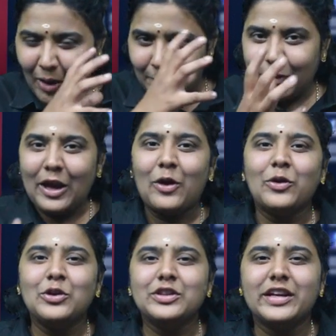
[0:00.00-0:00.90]
அப்படியே
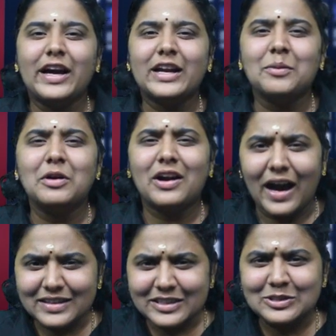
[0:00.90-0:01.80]
கொண்டு வந்திருக்காரு நம்ம
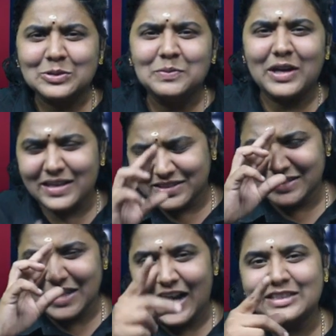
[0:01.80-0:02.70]
கார்த்திக் சுப்ராஜ்
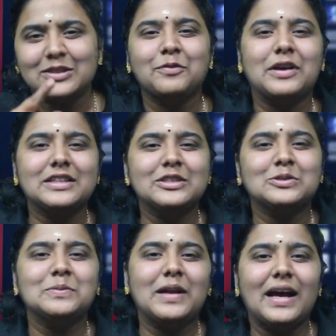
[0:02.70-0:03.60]
ஆட்ஸ் ஆஃப்
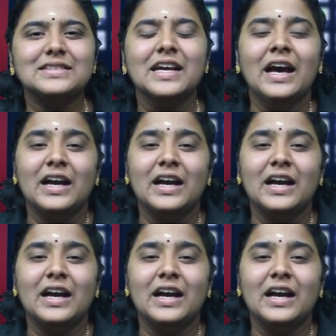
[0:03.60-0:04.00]
கார்த்திக் சுப்ராஜ்